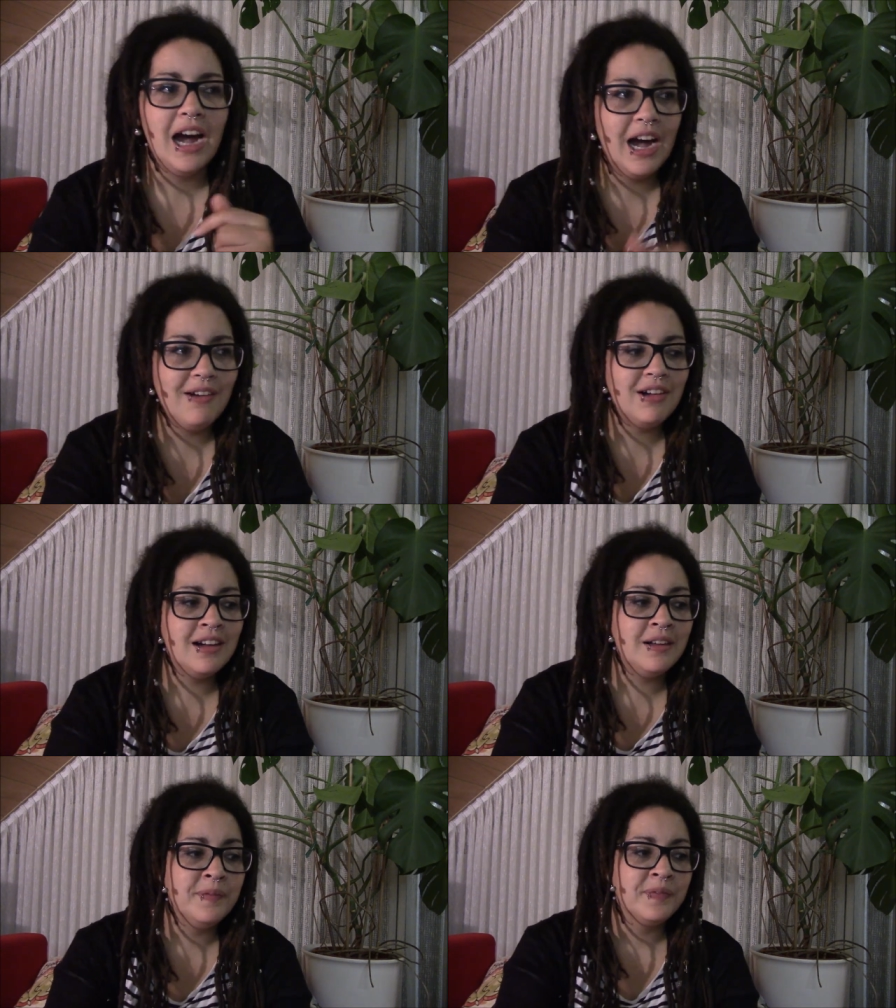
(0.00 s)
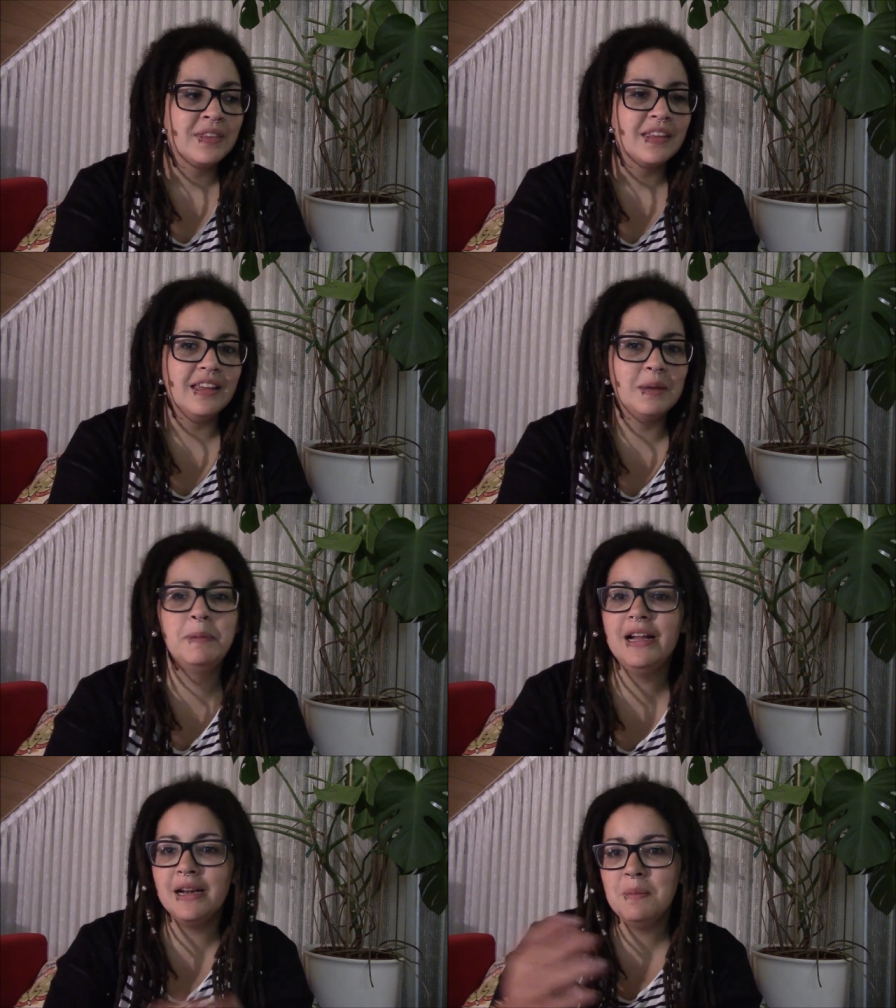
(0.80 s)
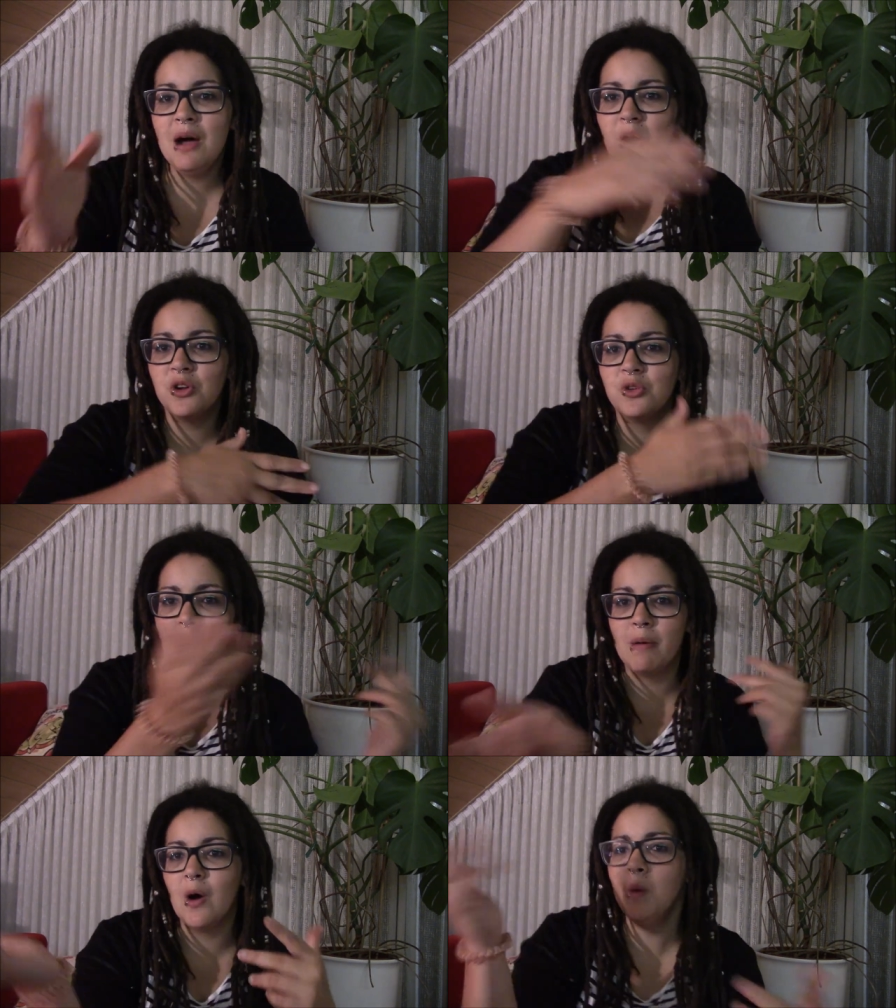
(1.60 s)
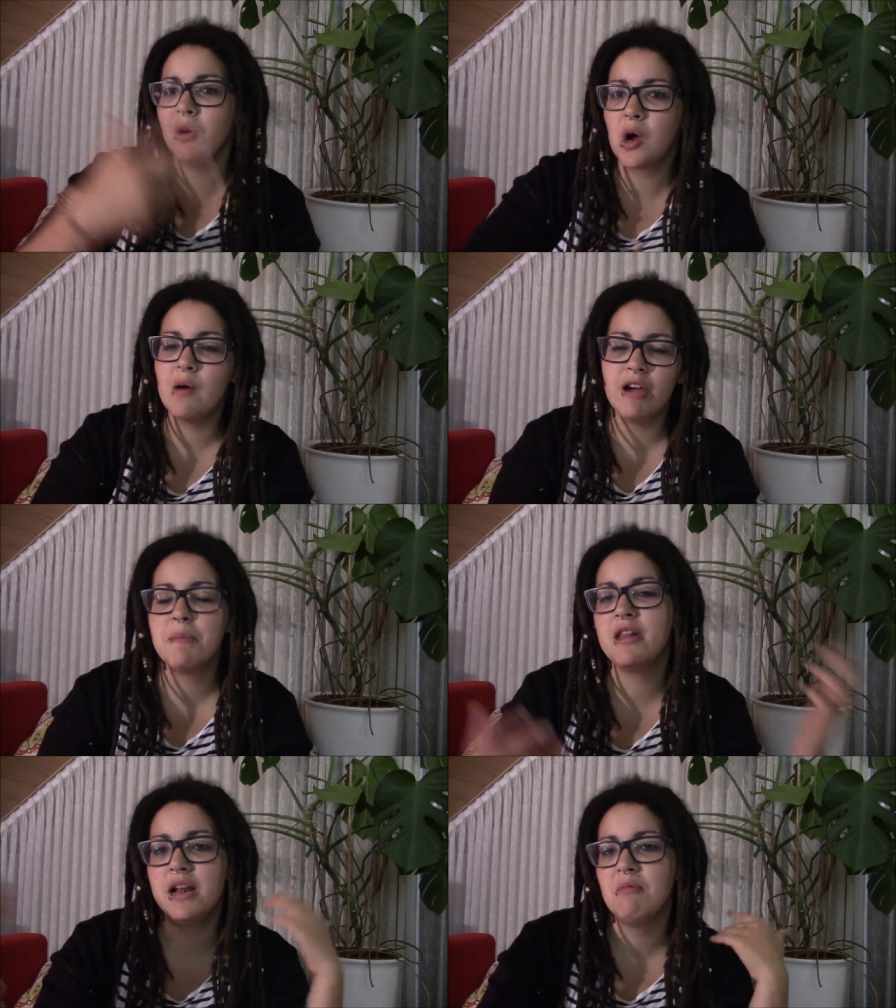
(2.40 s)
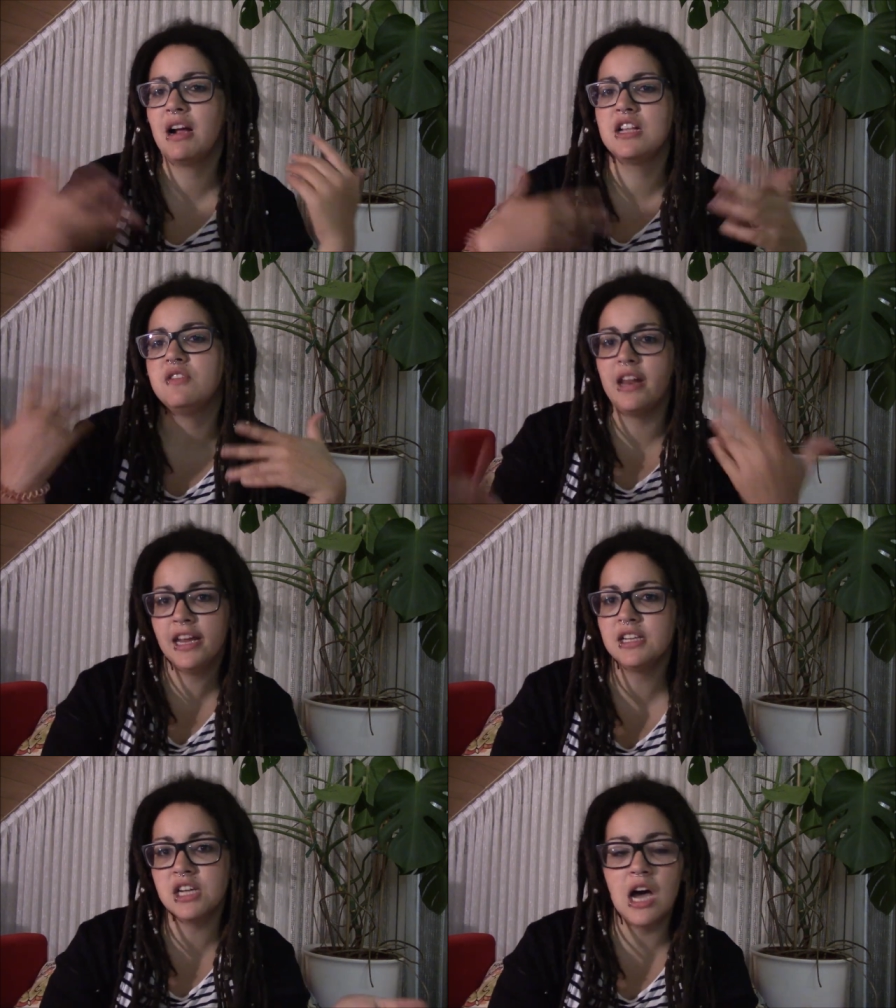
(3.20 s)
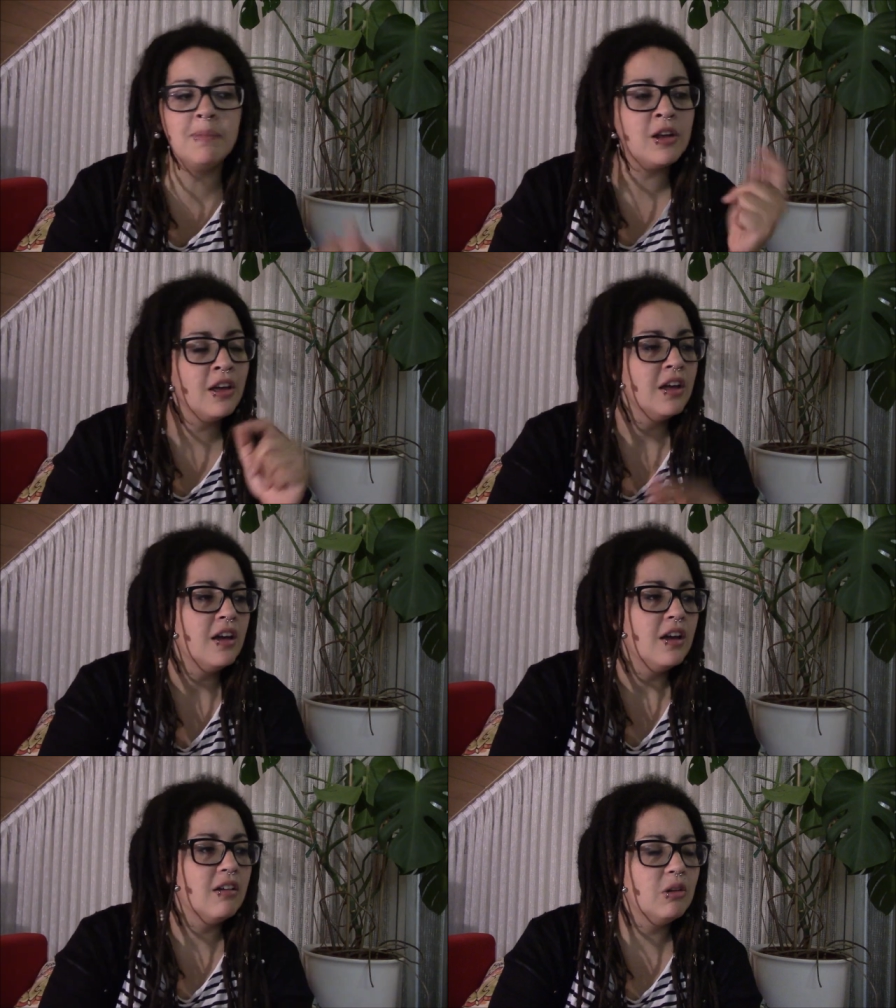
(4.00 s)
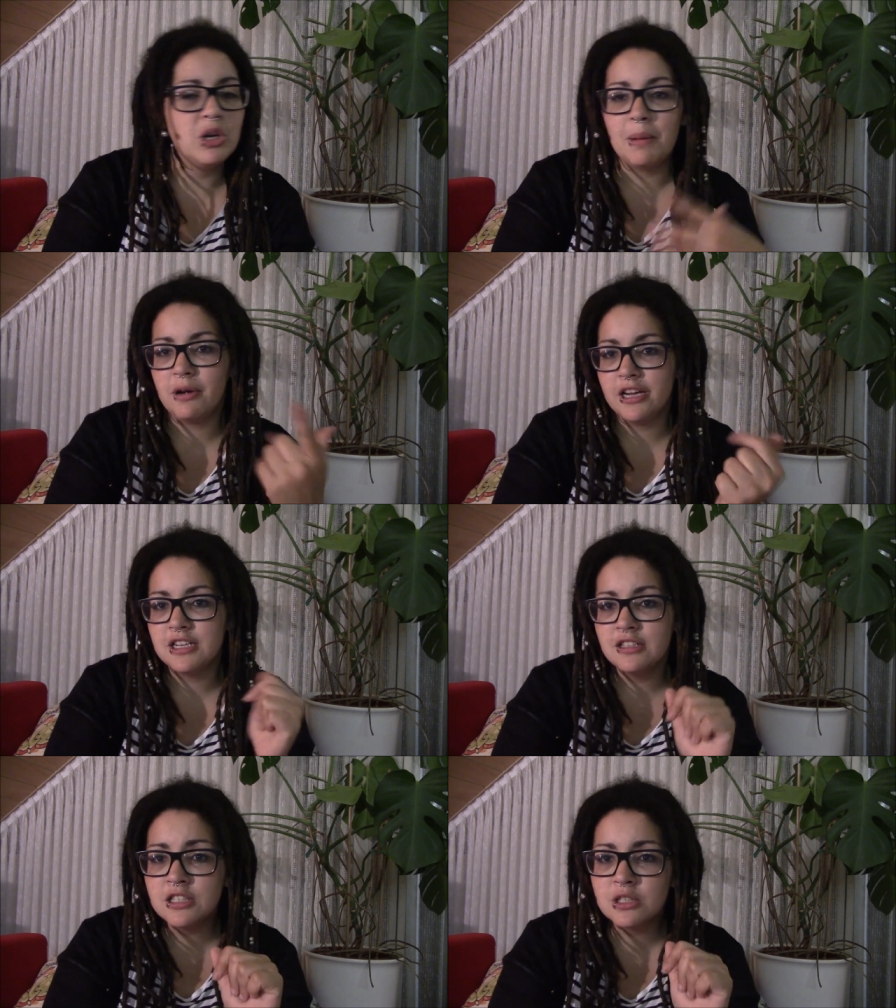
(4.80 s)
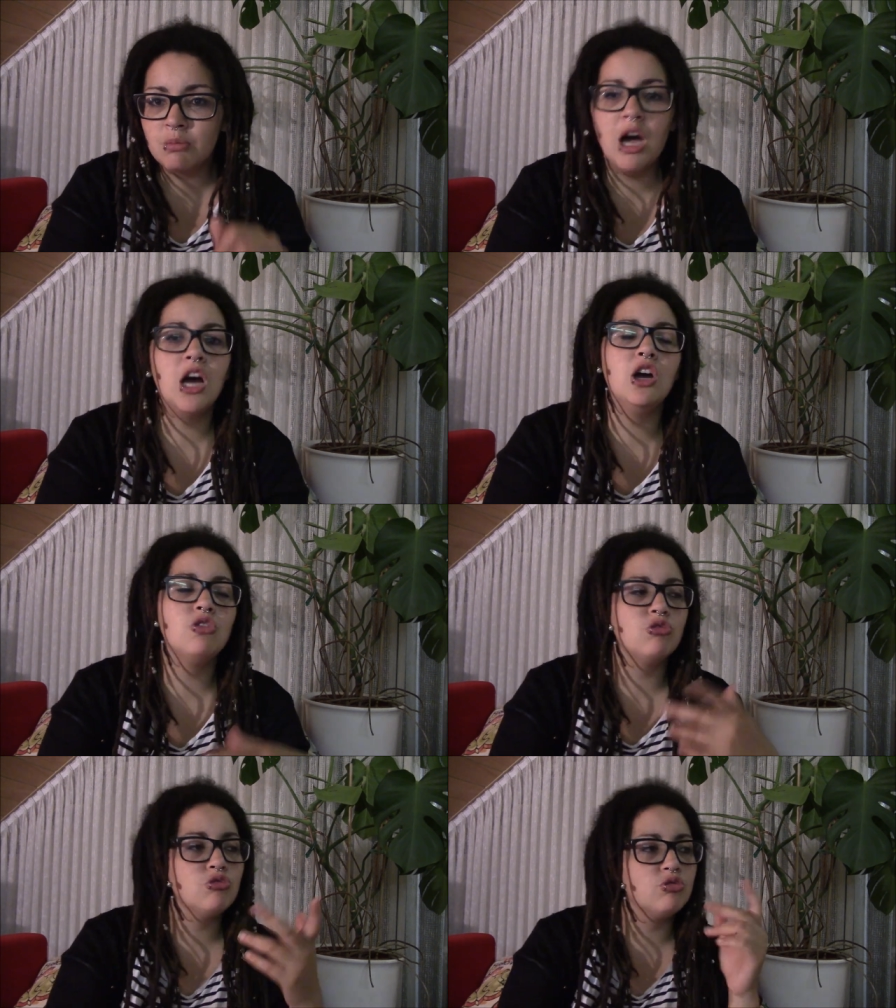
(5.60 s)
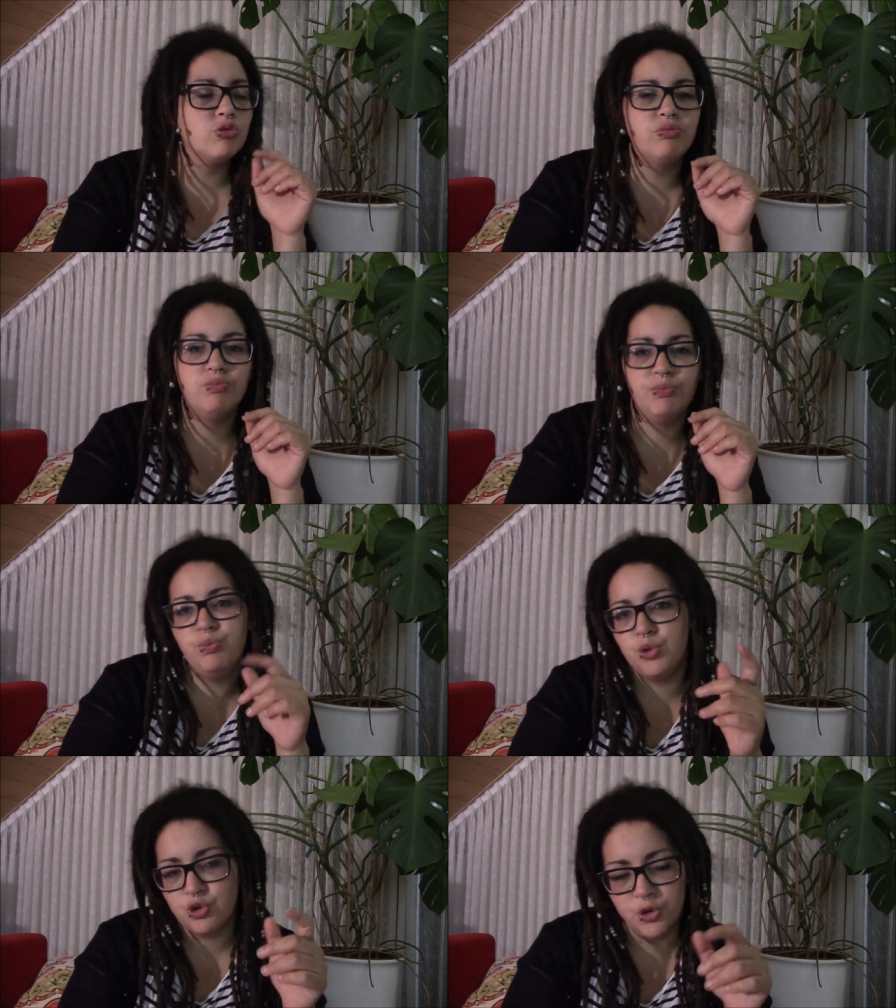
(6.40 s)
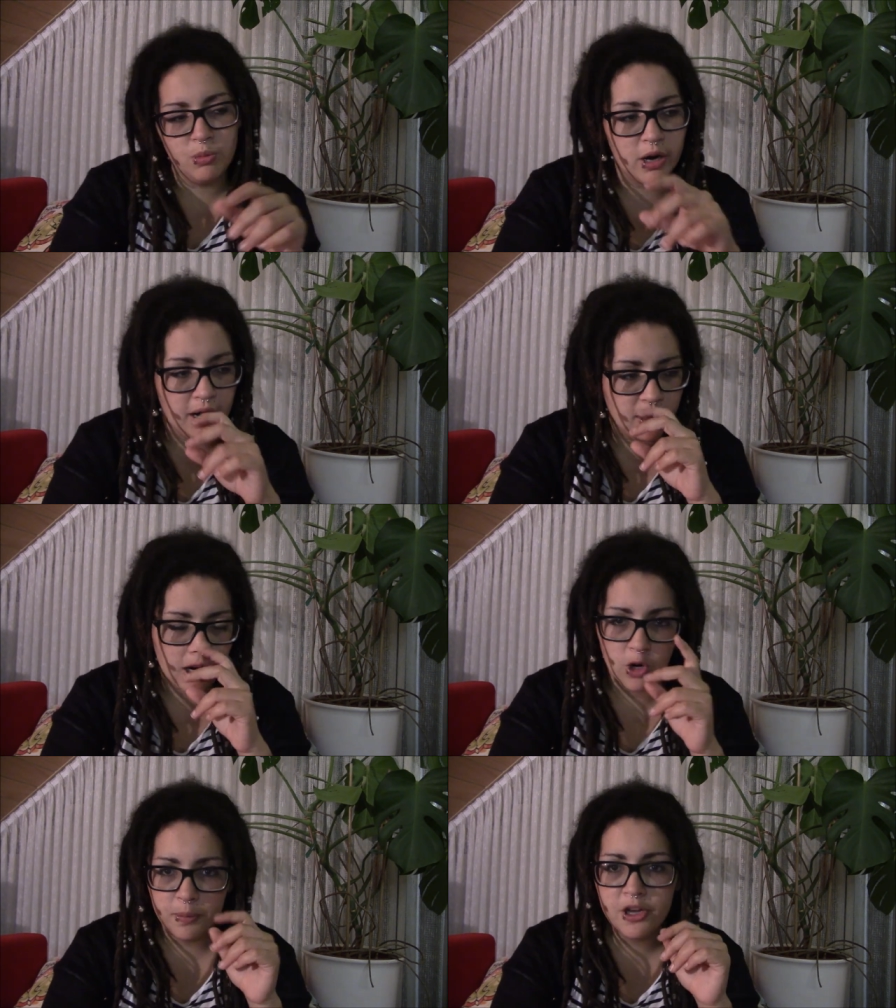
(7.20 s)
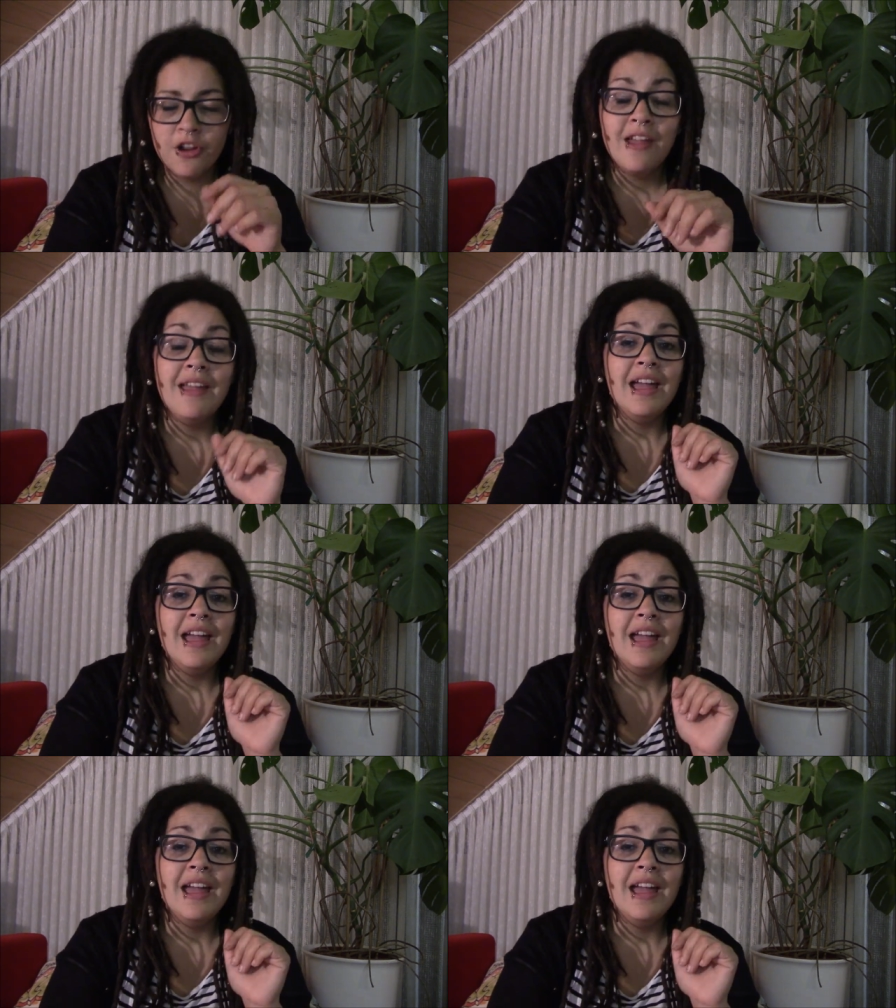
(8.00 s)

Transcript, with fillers: Aber ich bin halt immer auch so drum herum gekommen, weil ich bin halt immer ganz so leicht getrabt und habe leichten Sitz gemacht und äh, bin schon immer gerne galoppiert.